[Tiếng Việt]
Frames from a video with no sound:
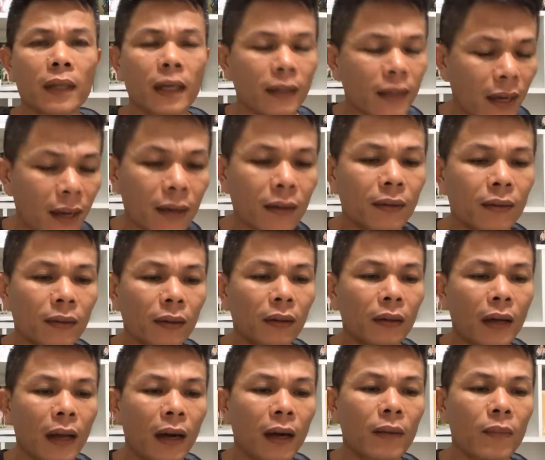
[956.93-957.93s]
chắc chắn
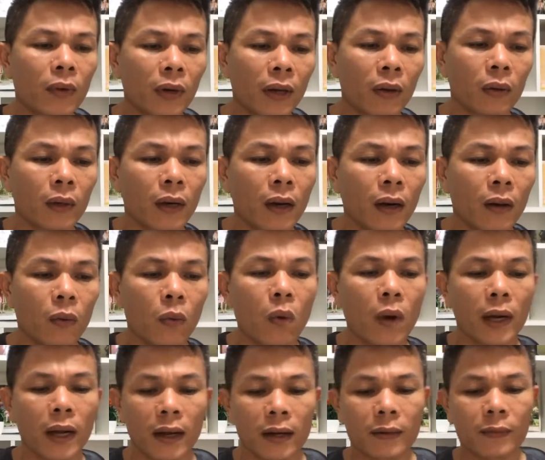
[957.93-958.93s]
đây là một điều cái đó là
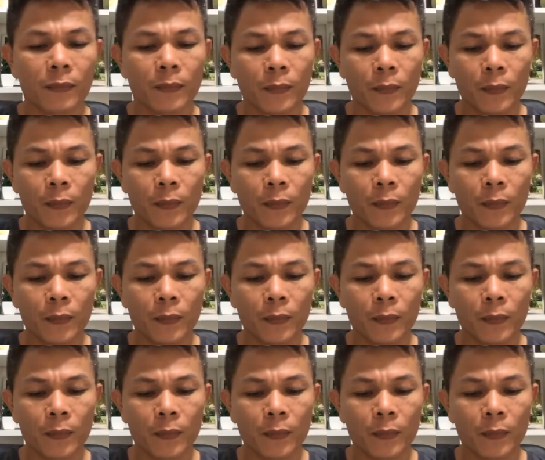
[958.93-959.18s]
quy định